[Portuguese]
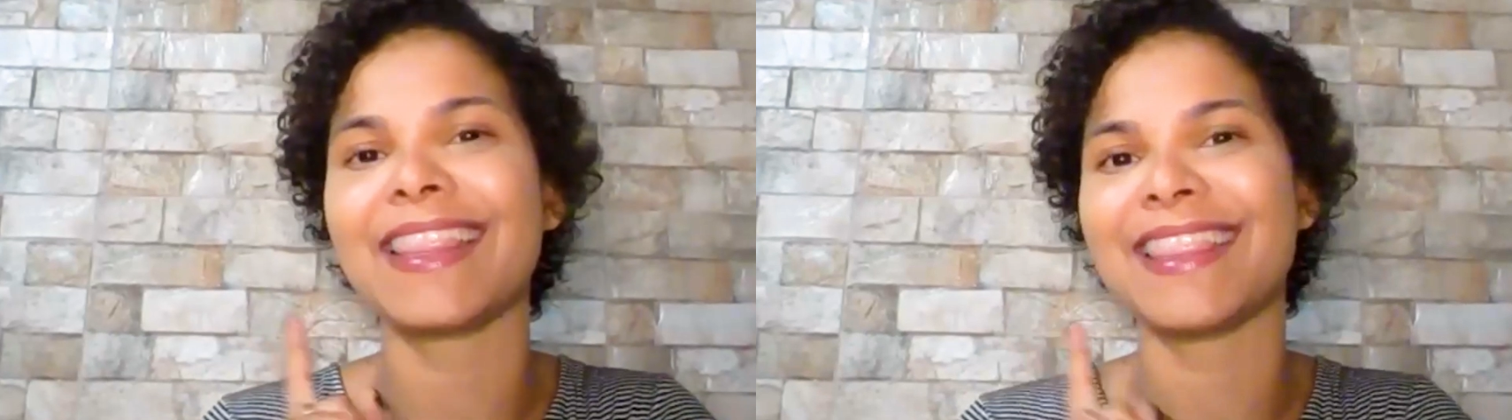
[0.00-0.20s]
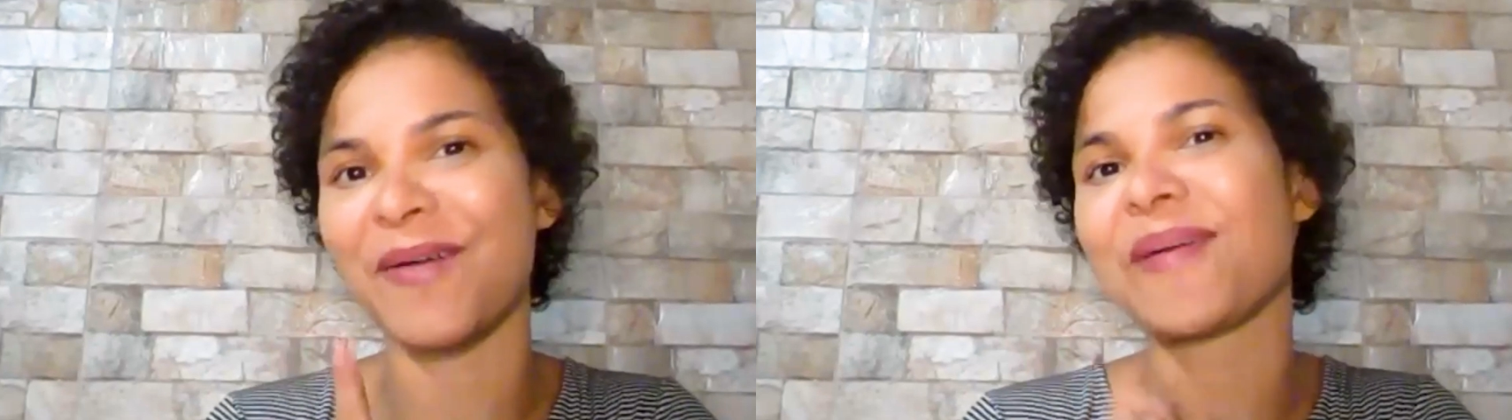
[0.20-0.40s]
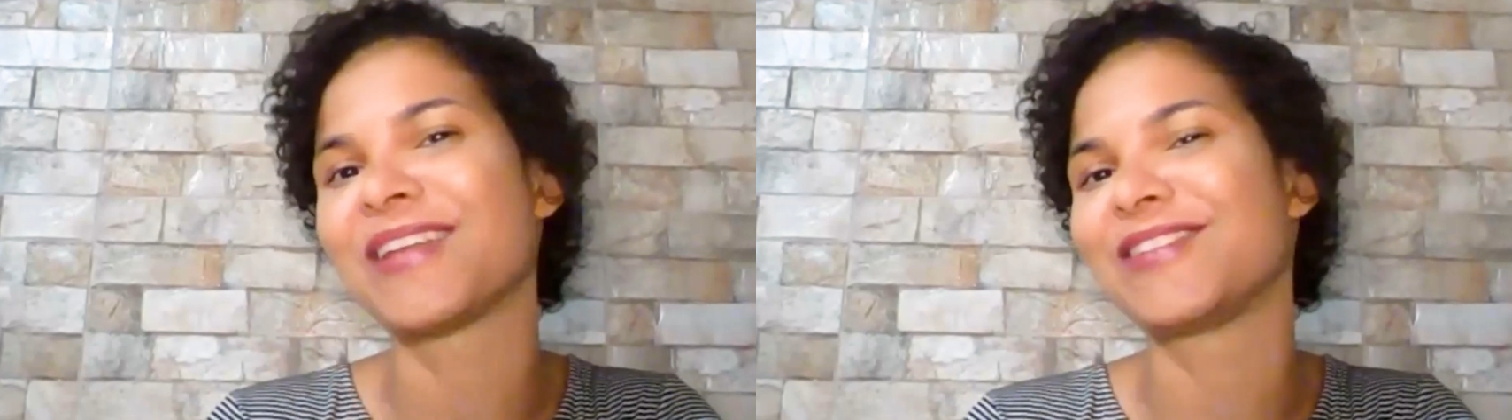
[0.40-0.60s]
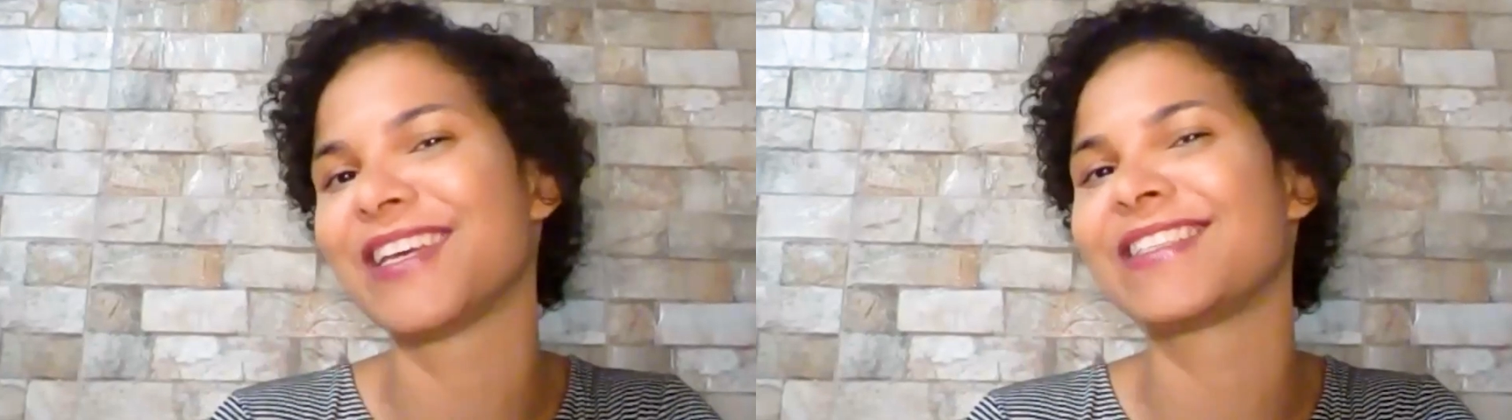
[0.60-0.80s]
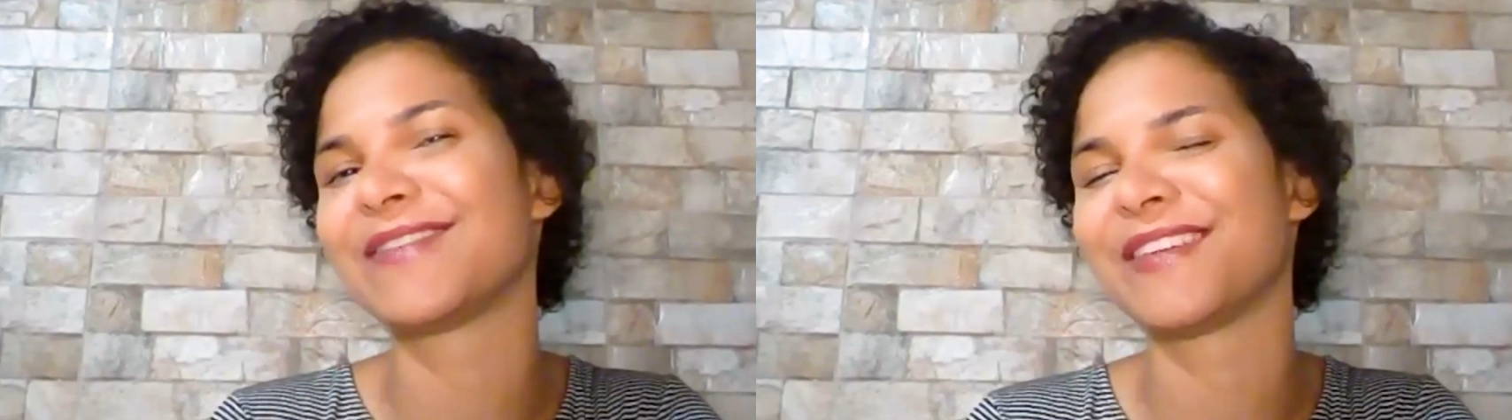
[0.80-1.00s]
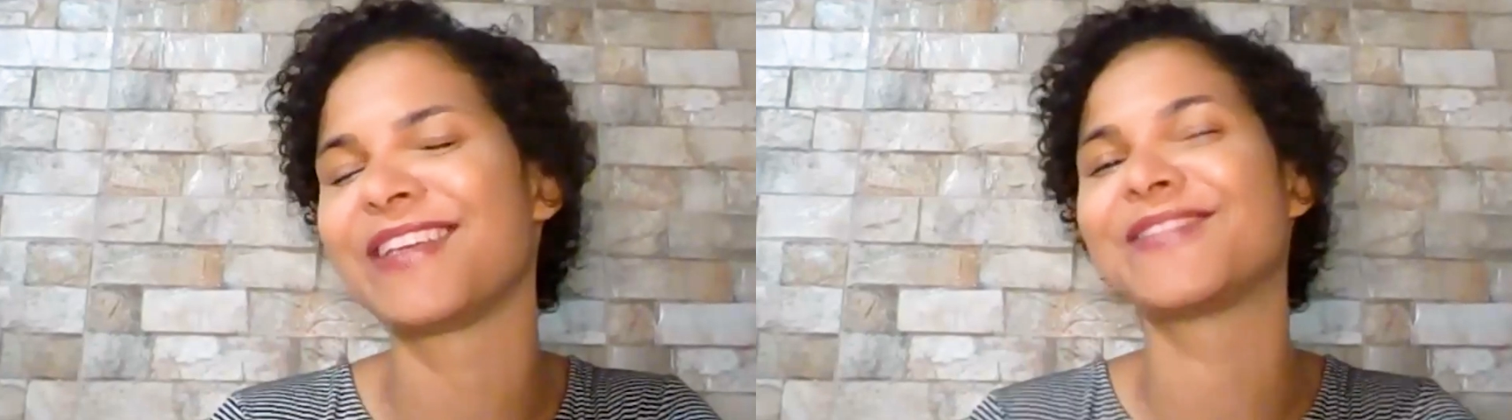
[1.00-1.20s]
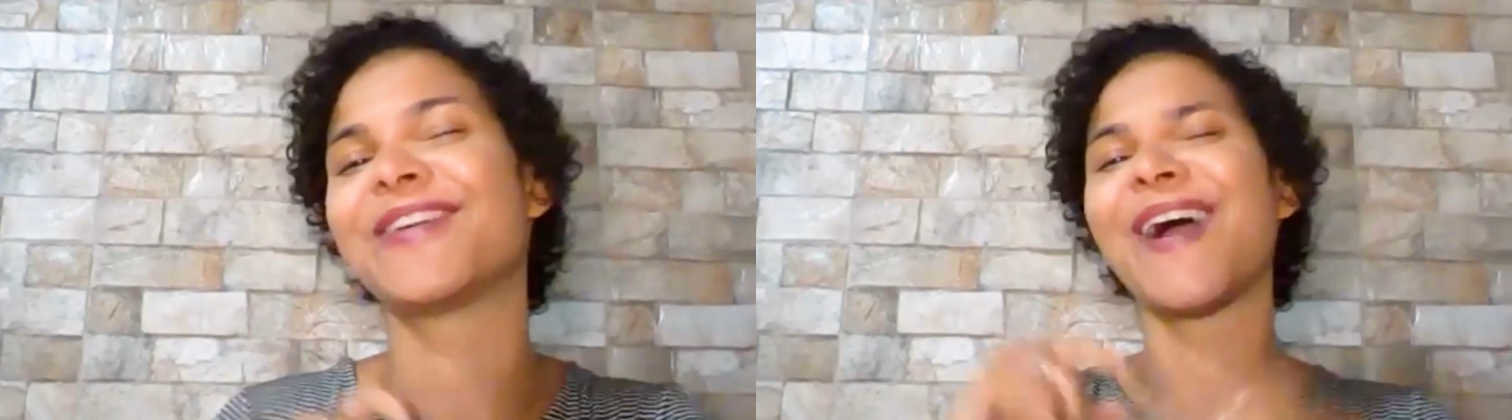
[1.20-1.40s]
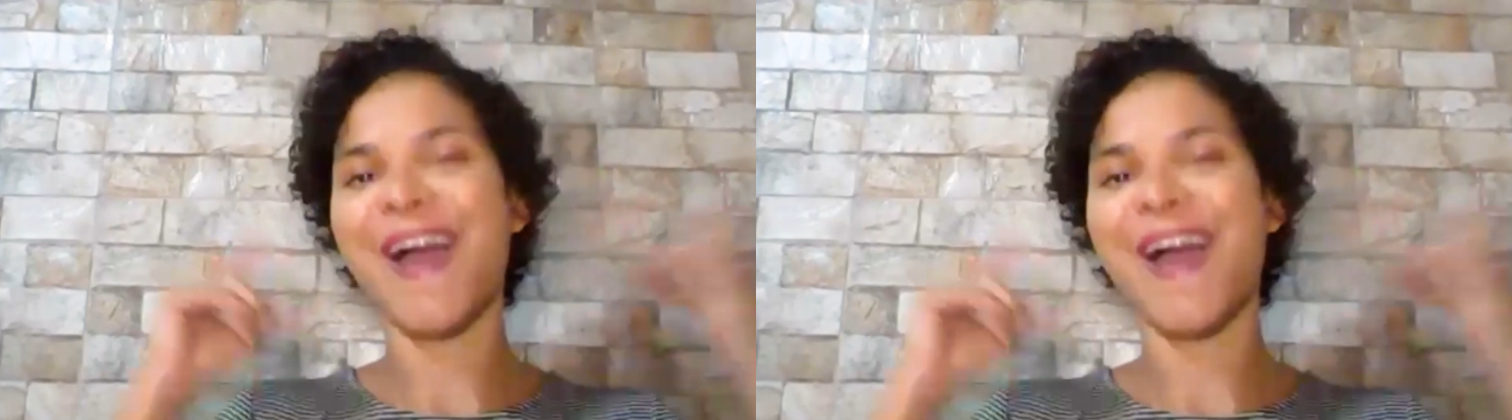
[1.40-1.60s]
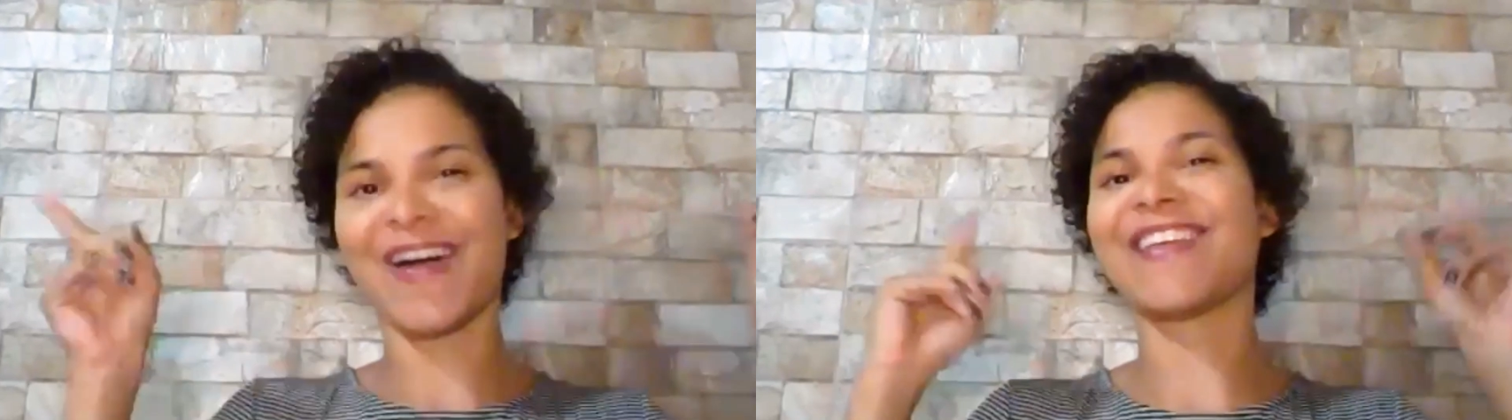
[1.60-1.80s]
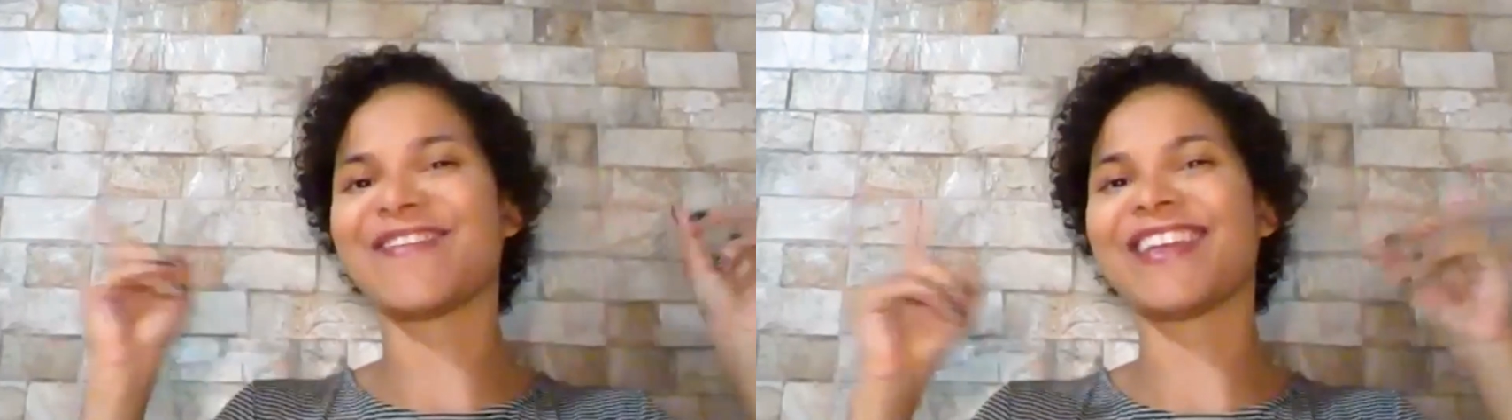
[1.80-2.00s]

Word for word: não perdi esse vídeo. Roda a